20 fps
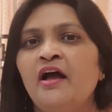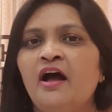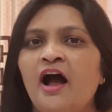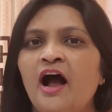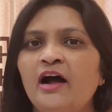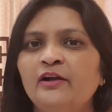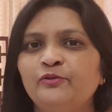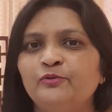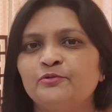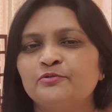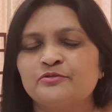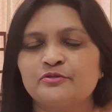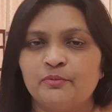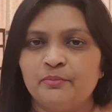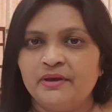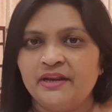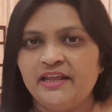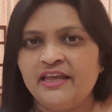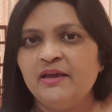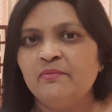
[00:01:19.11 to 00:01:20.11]
हाँ दोस्तों
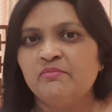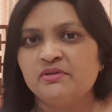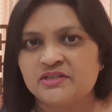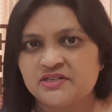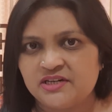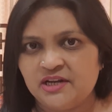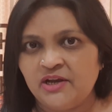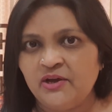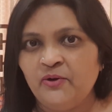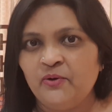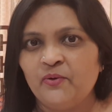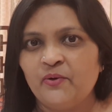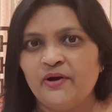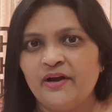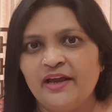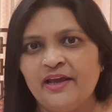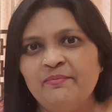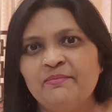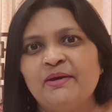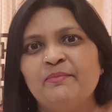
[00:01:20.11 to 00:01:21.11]
मेरी ये मिस्टेक हो
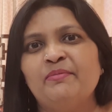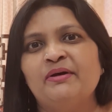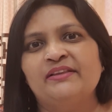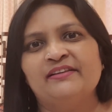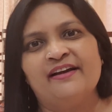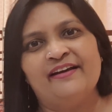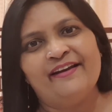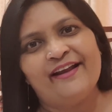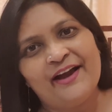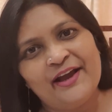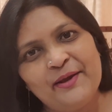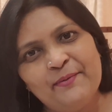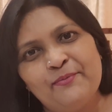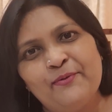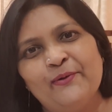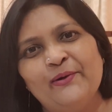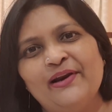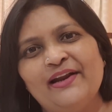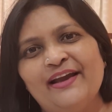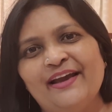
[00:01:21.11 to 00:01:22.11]
गई मैं बताना ही
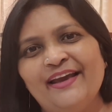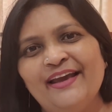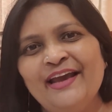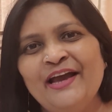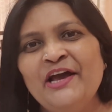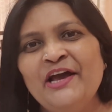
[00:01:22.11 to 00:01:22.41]
भूल गई